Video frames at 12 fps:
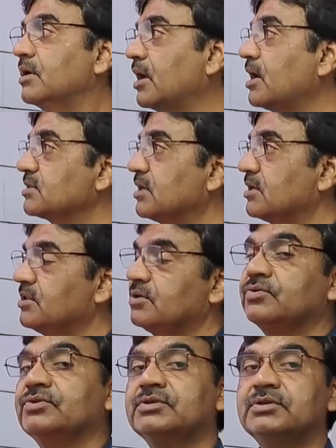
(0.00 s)
क्रॉस
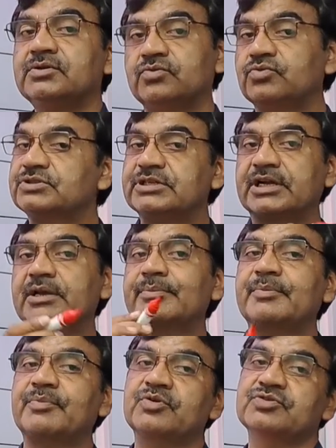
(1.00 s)
करती हुई उस जगह
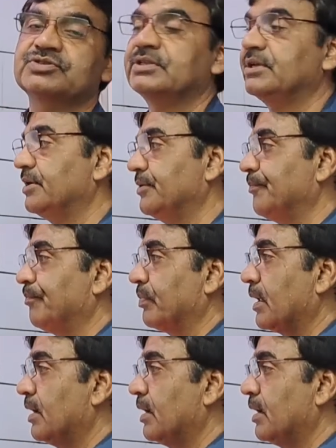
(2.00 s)
पे पहुंचते हैं